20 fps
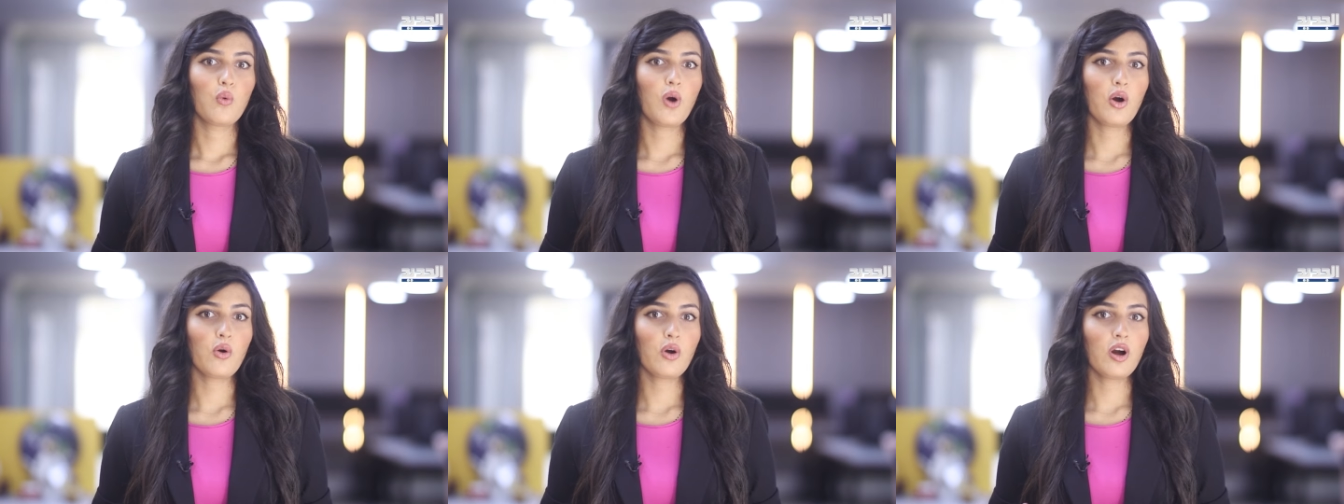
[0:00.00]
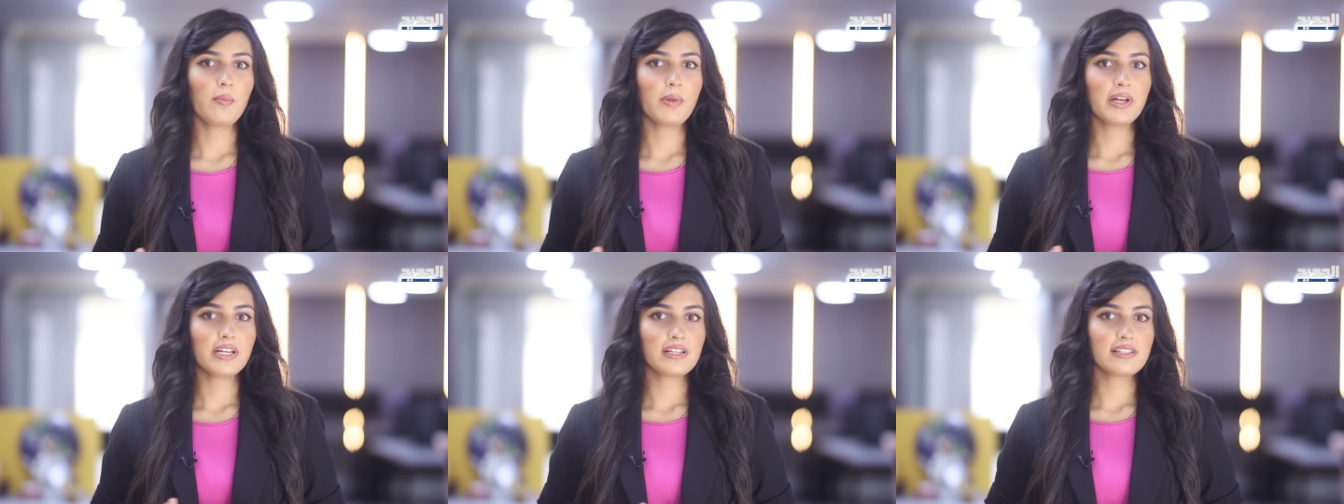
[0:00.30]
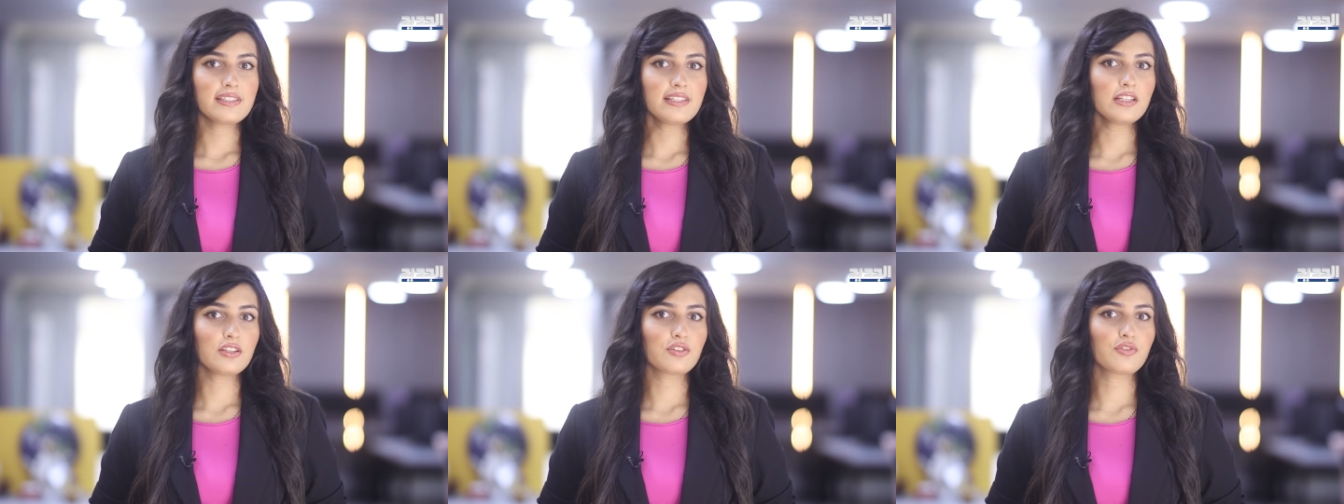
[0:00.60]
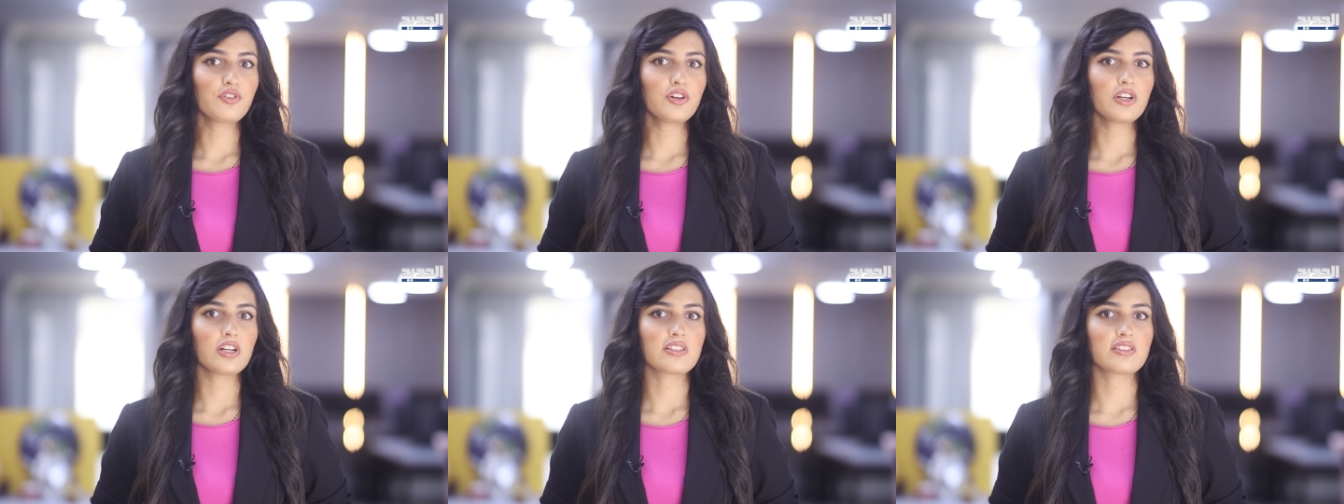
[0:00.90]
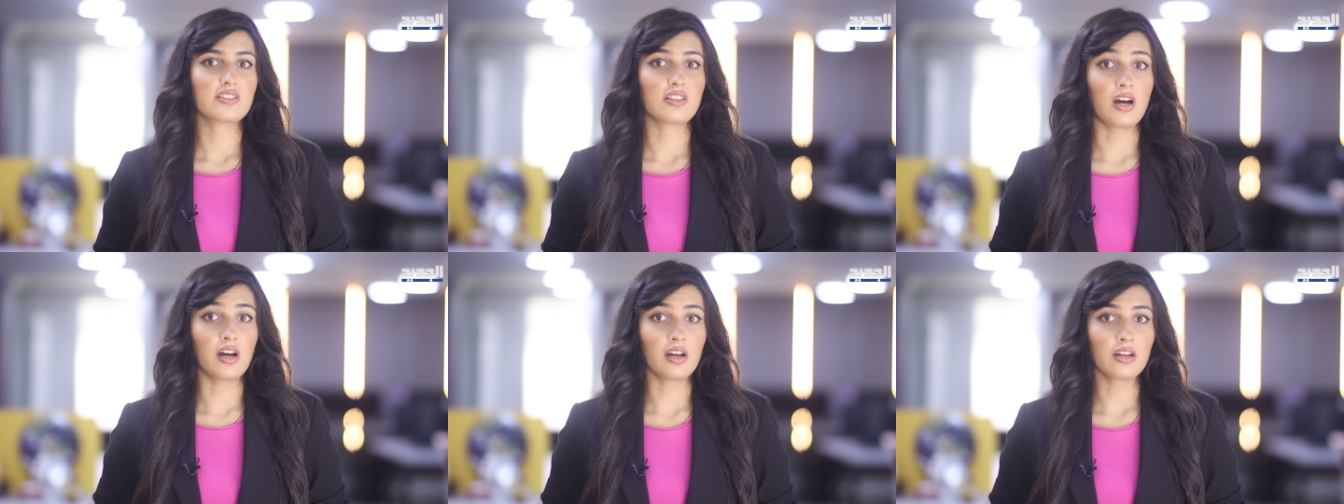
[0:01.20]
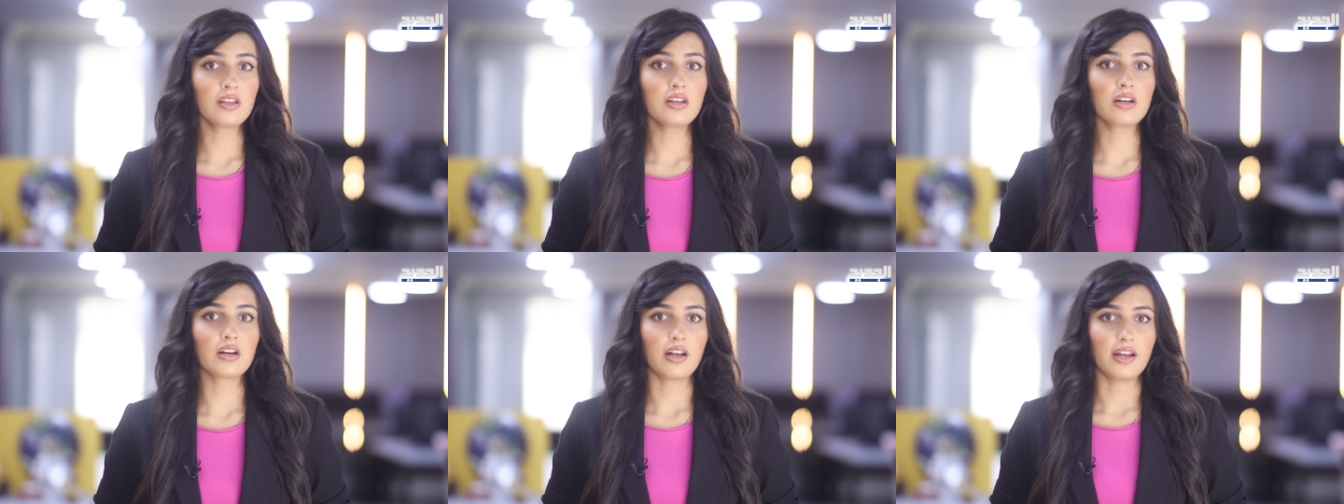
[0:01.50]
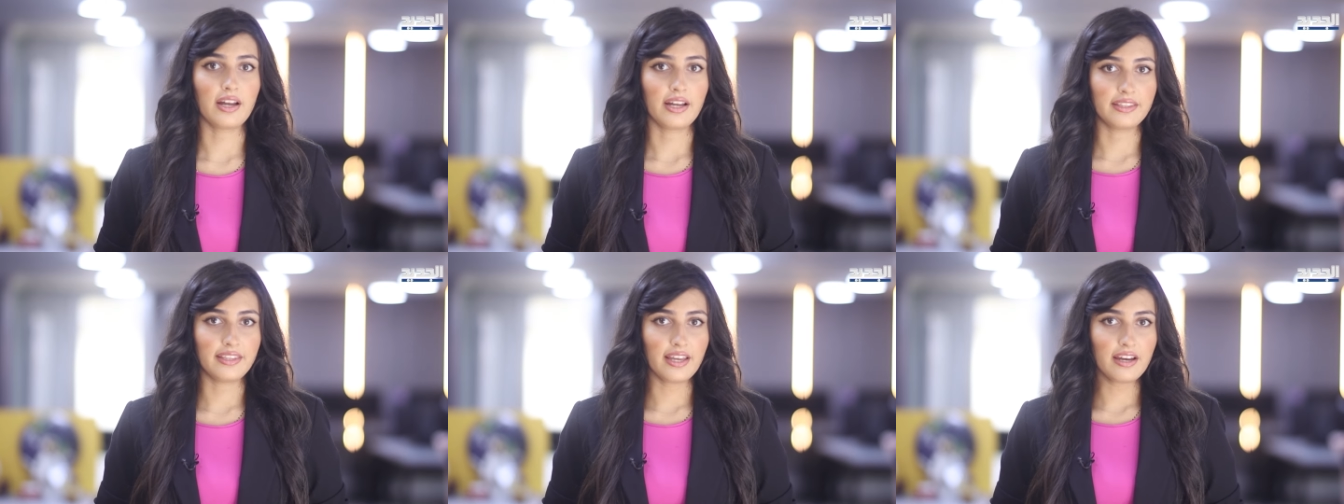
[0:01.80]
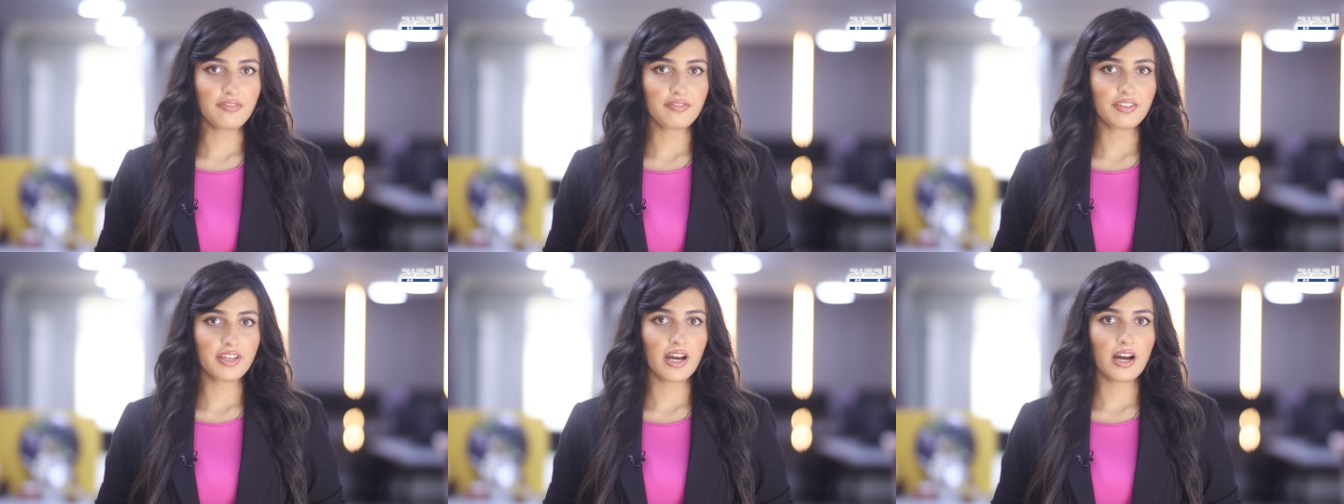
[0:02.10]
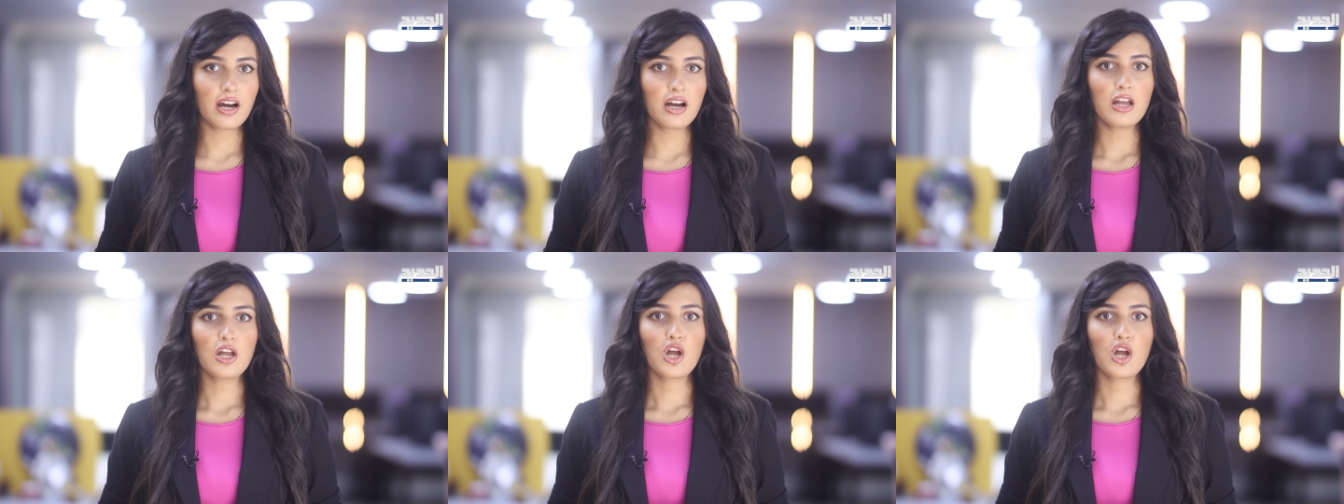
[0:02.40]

وهو ما يزيد فرص تحقيق أهدافها